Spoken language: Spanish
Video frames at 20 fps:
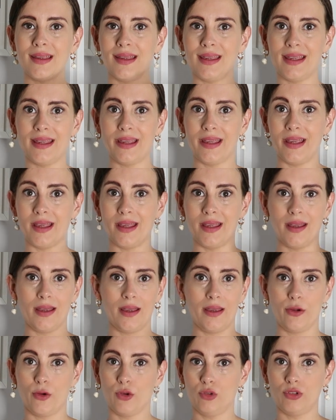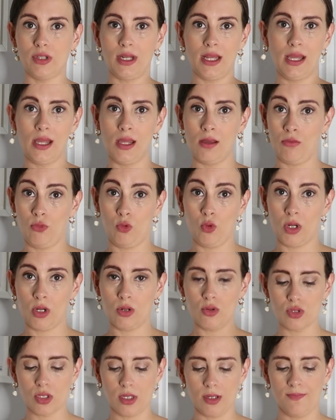y encontré
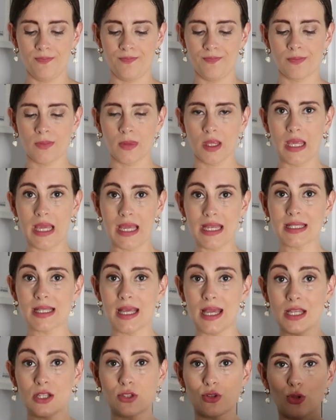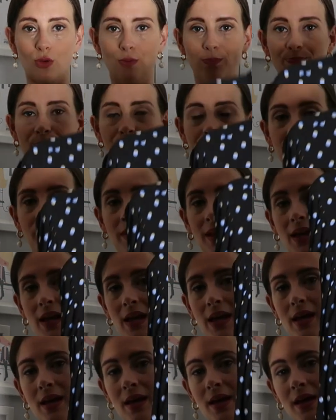una cosa, que es esto.
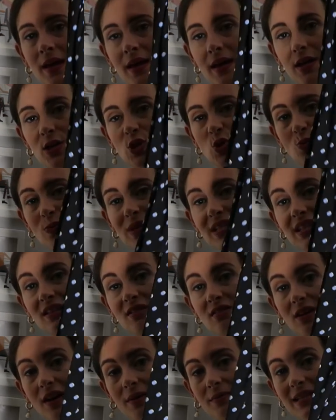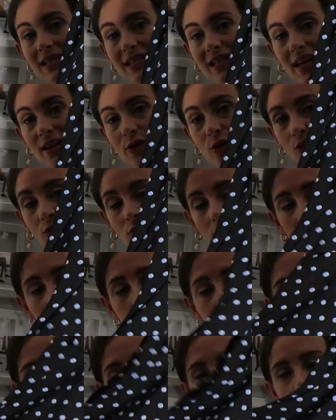Es un vestido camisero,
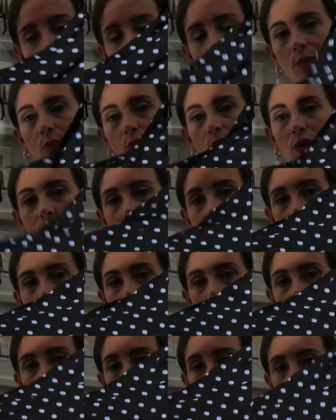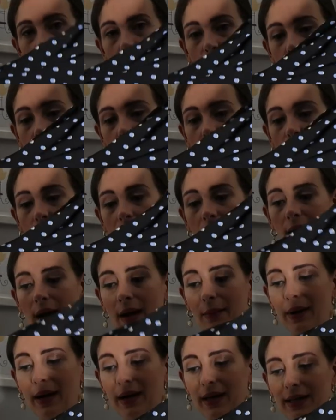que está muy bien, es muy mono, con
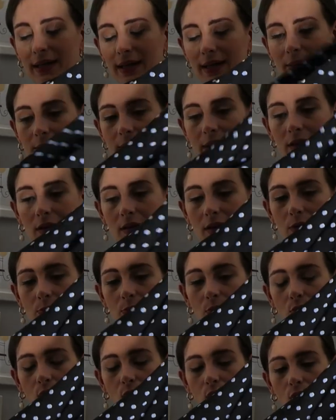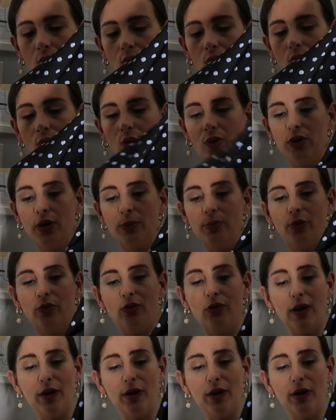la manguita también tipo, tipo